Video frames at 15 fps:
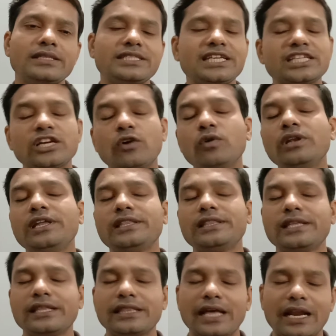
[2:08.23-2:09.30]
যে সকল
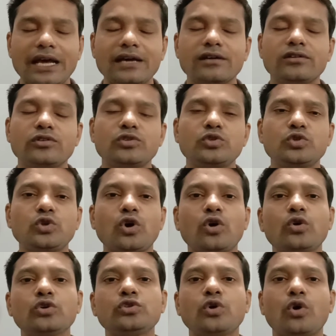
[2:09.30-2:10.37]
লেনদেন দ্বারা
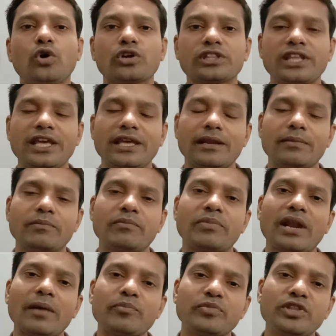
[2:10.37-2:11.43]
নগদ অর্থের
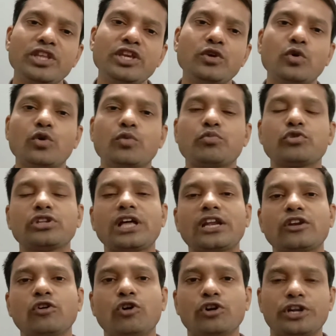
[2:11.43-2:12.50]
প্রাপ্তি ও প্রদান
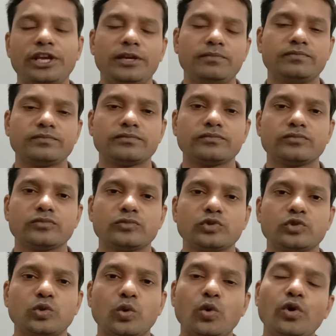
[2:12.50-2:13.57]
ঘটে
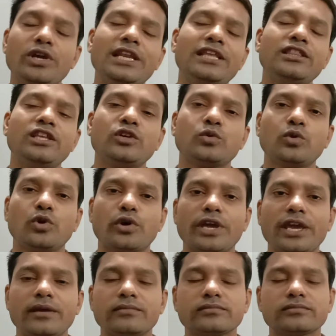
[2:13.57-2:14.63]
ওই লেনদেনগুলোকে